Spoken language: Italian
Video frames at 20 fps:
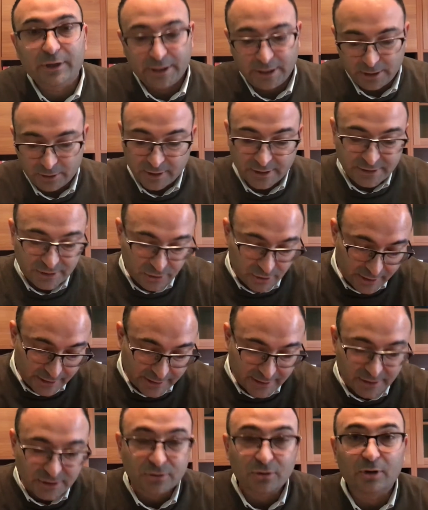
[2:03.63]
con la signora
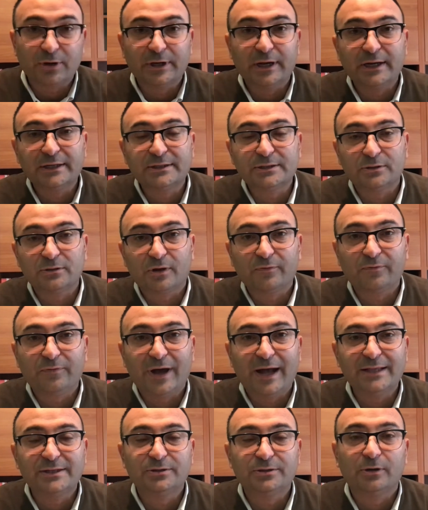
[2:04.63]
Tassoni e il signor
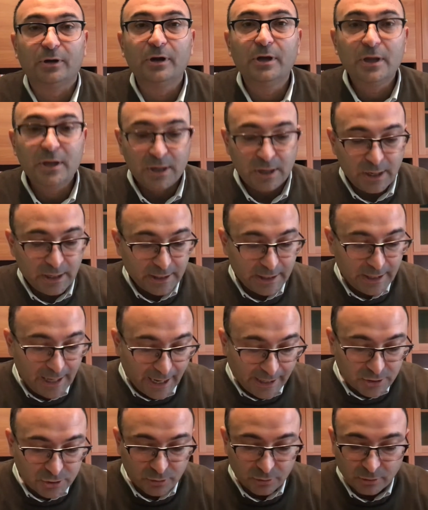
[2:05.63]
Fazio che
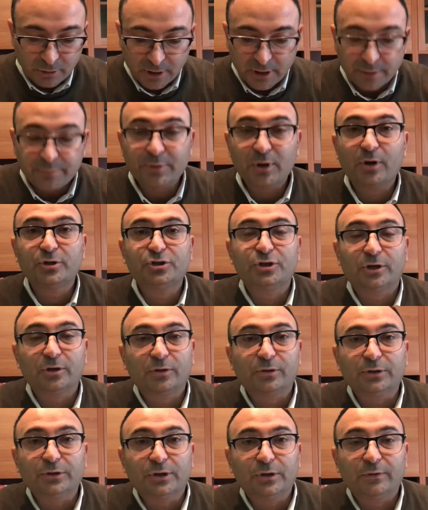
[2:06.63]
anche sotto la pioggia
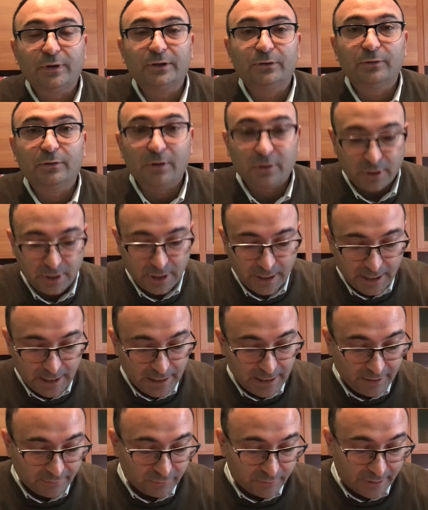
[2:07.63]
hanno continuato a
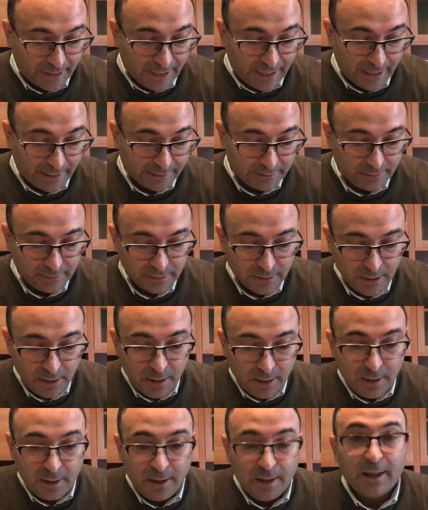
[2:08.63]
lavorare
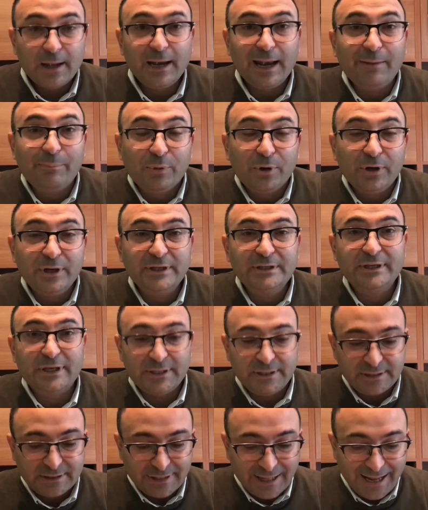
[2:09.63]
la Polizia
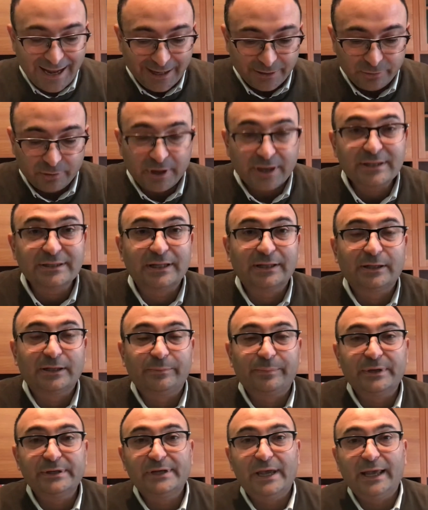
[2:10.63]
di Stato, che è stata
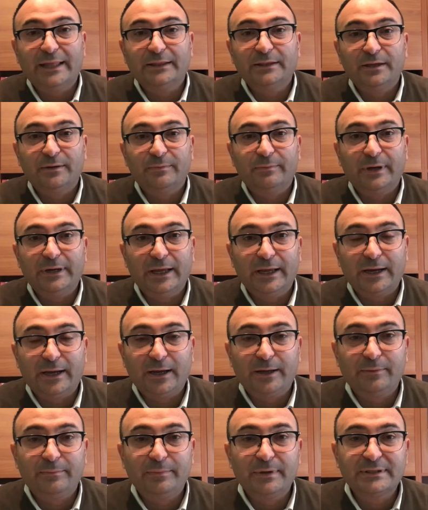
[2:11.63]
presente in
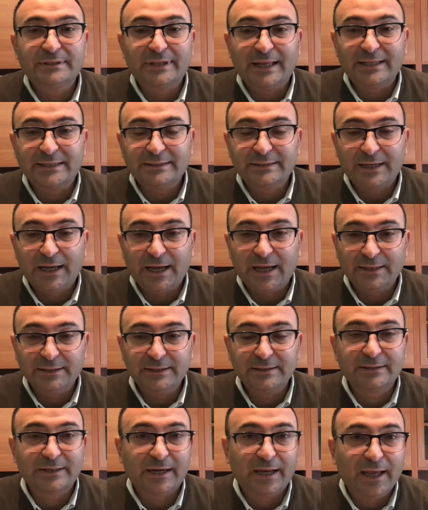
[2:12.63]
maniera abbastanza
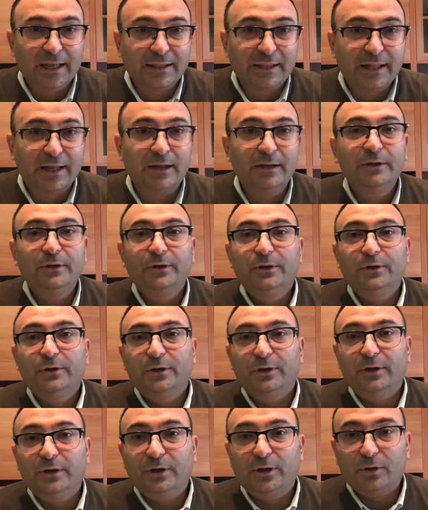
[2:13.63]
discreta
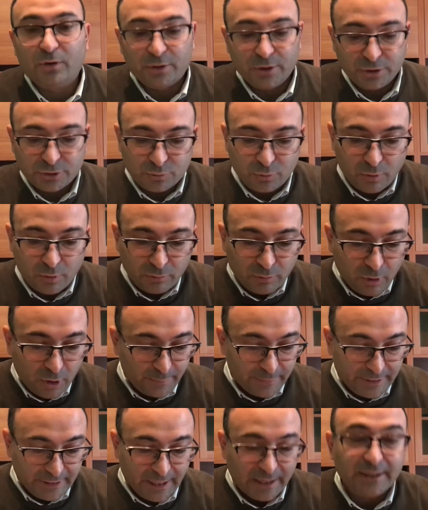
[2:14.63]
eh, con i suoi
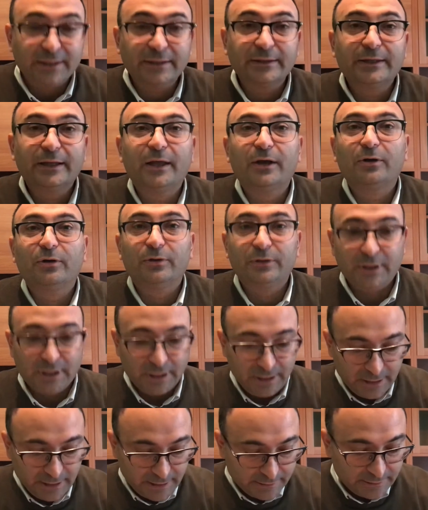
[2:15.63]
uomini all'interno
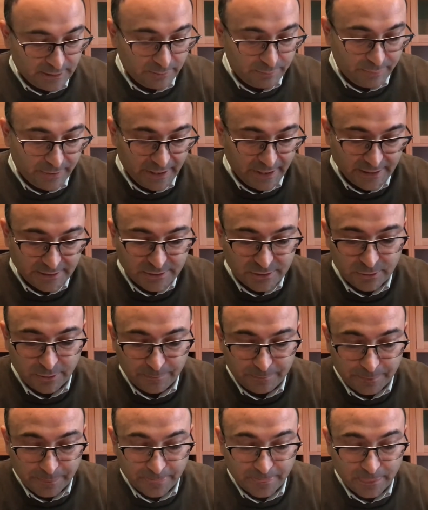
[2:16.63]
del, del,
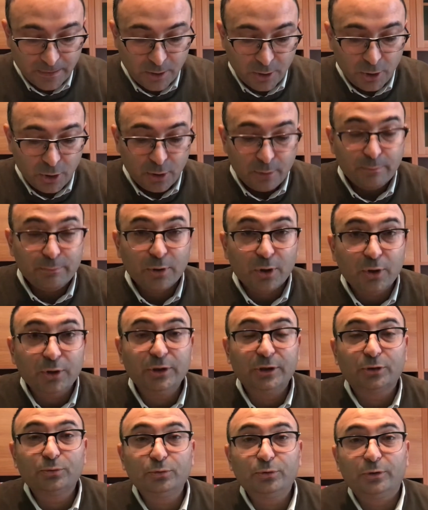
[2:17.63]
plesso,
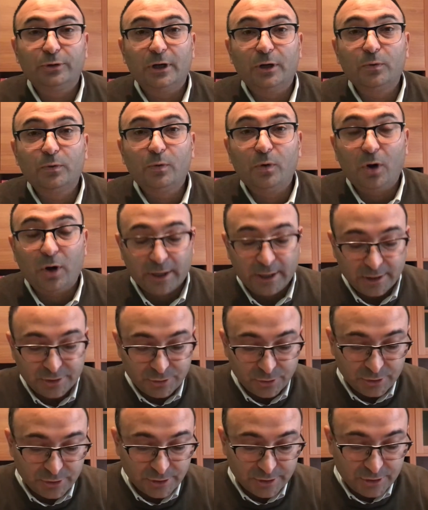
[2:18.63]
Brognaturo del Cuore,
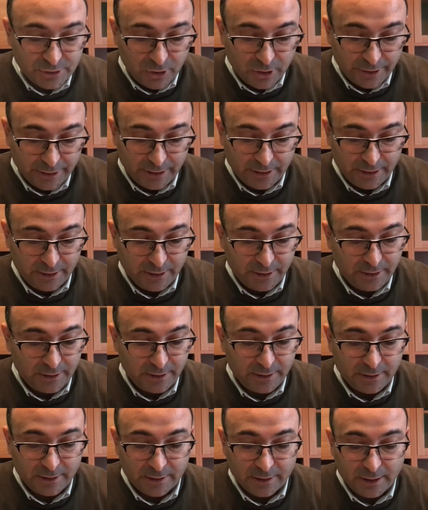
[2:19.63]
l'associazione
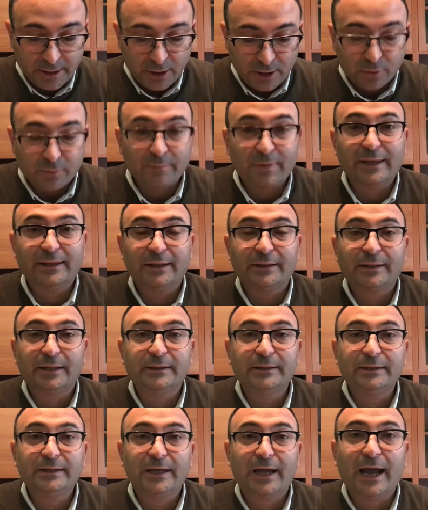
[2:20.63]
eh, che ormai da
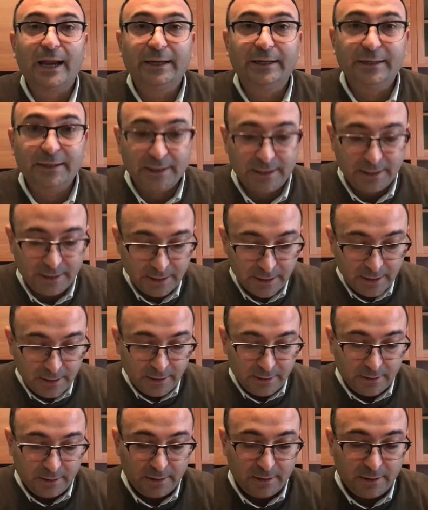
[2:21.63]
tanti anni
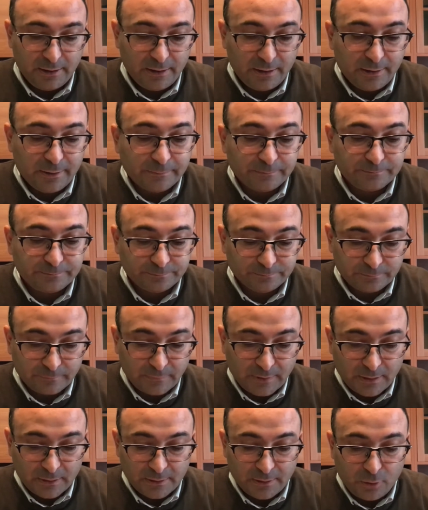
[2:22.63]
ehm,
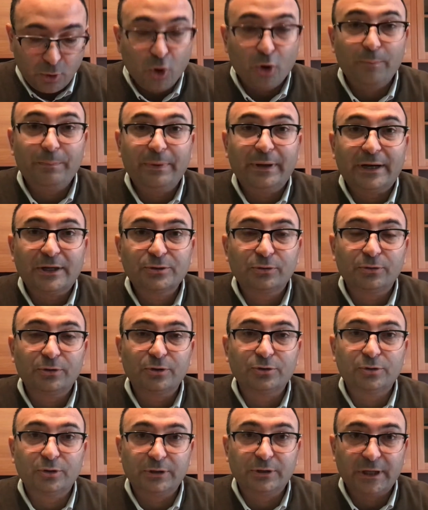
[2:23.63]
opera sul
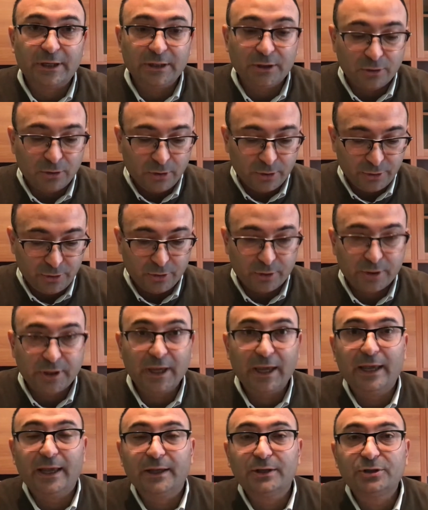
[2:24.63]
nostro territorio,
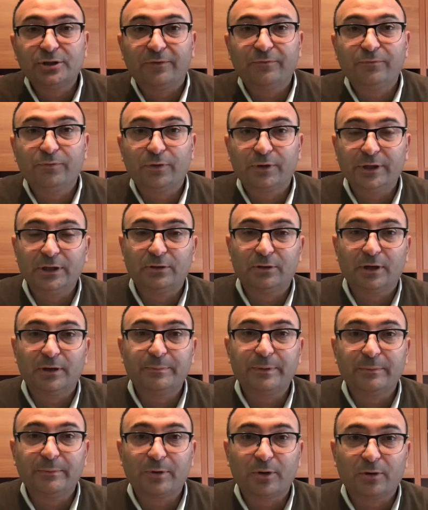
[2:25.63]
che ci ha fornito la
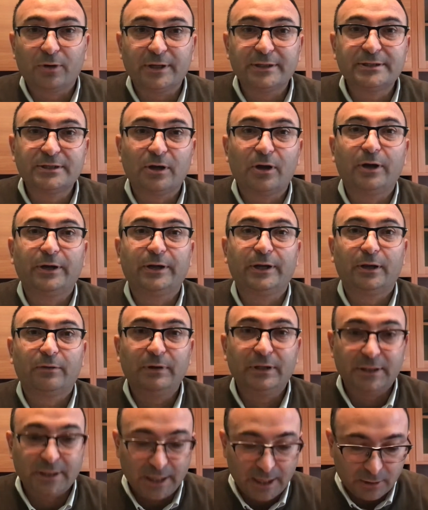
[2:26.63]
prima colazione e
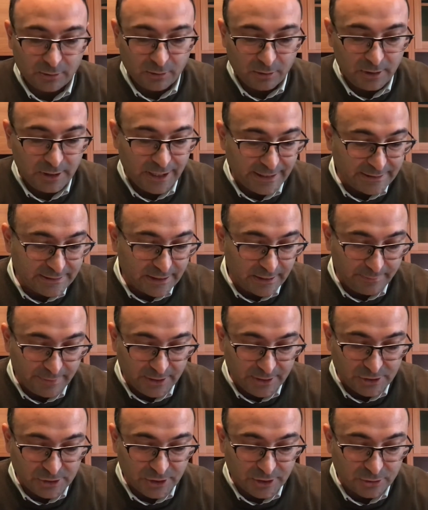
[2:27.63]
quindi l'accoglienza ai
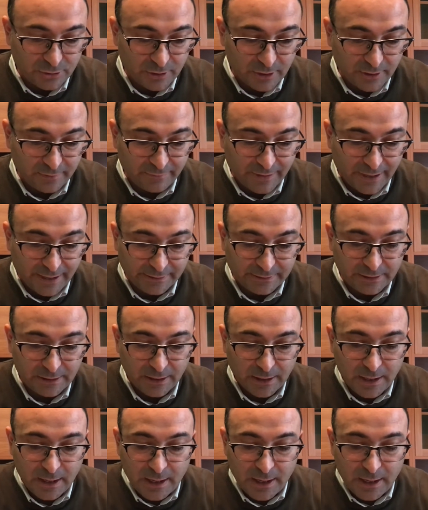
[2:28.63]
medici che sono arrivati,